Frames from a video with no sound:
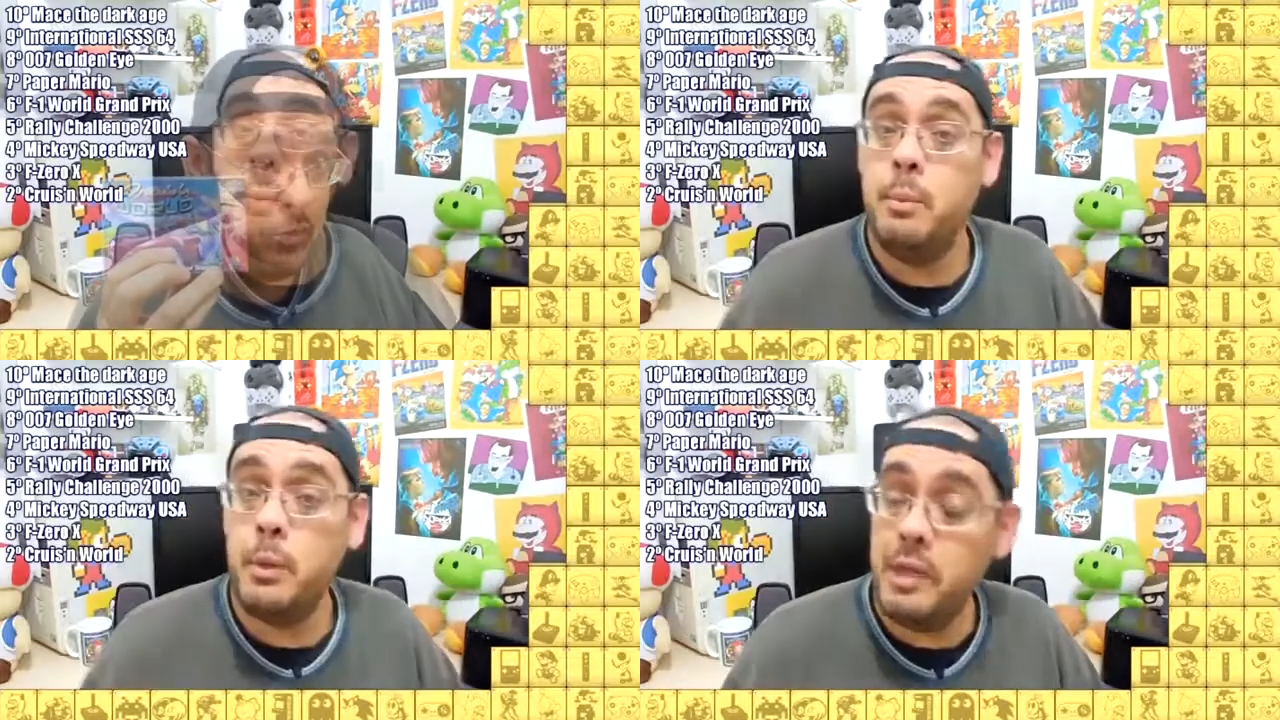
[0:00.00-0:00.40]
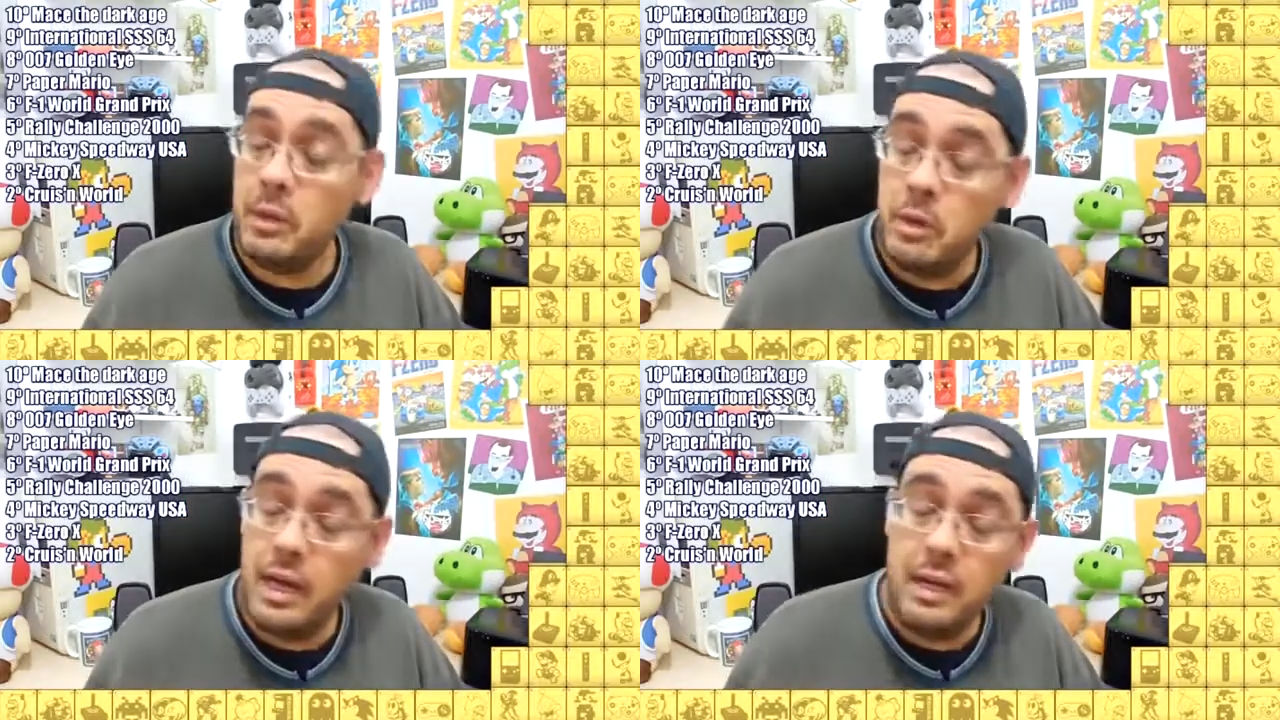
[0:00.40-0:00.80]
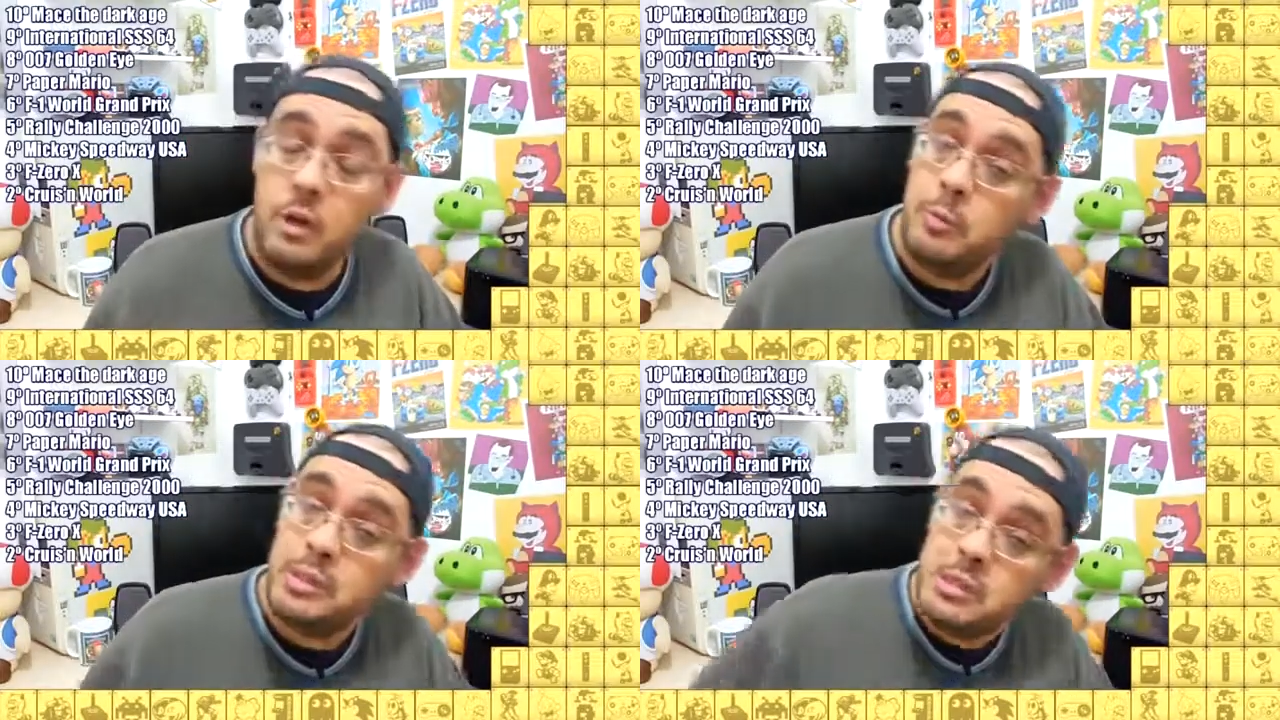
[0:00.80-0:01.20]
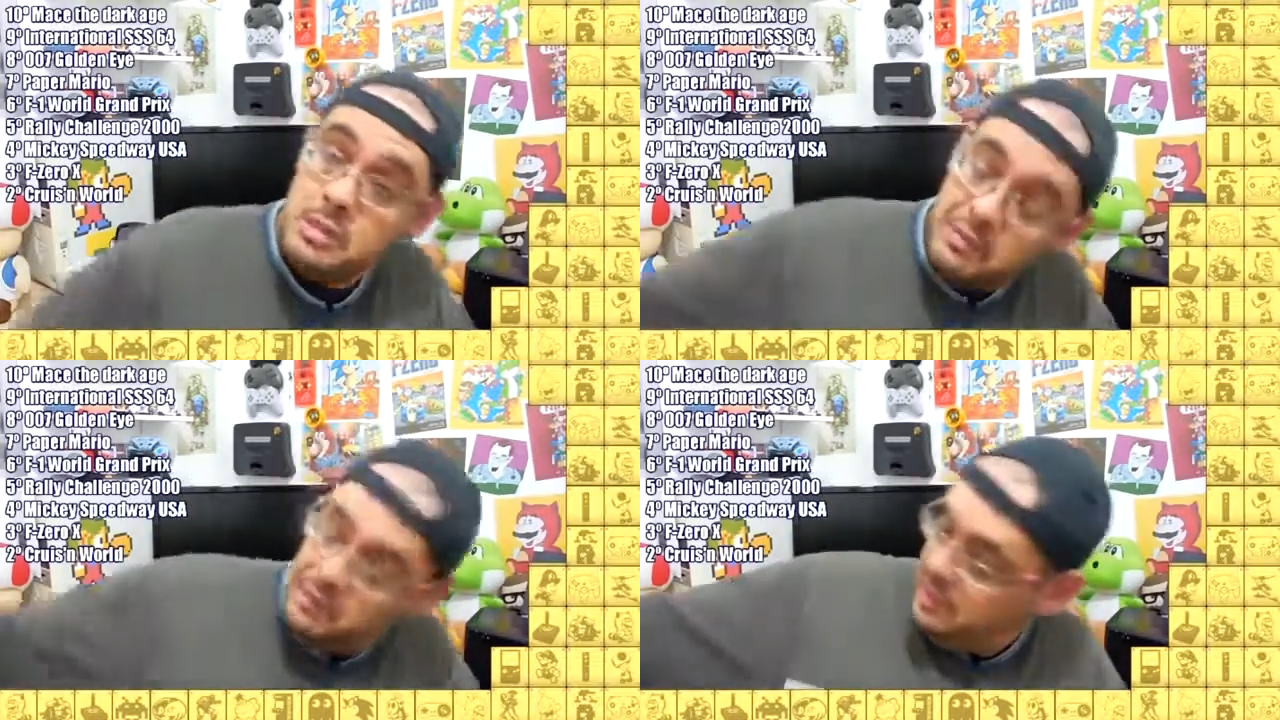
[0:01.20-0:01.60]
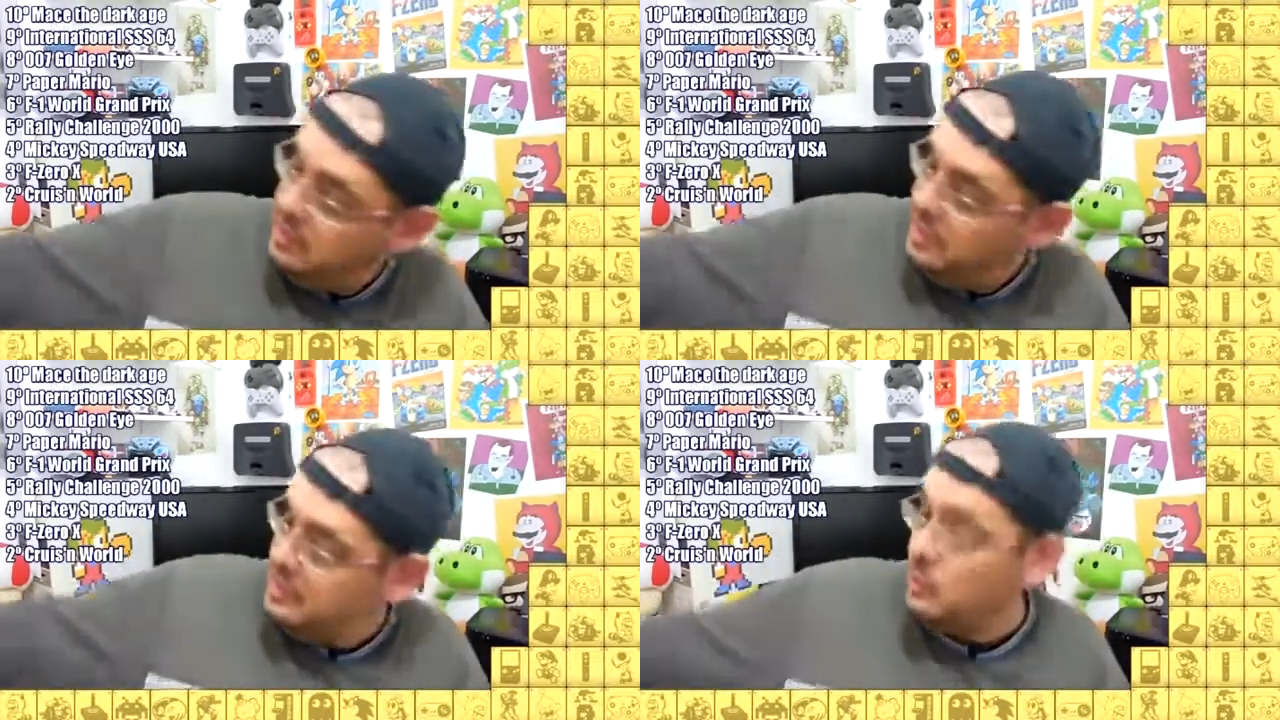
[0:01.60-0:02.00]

Primeiro lugar, eu não preciso nem falar nada,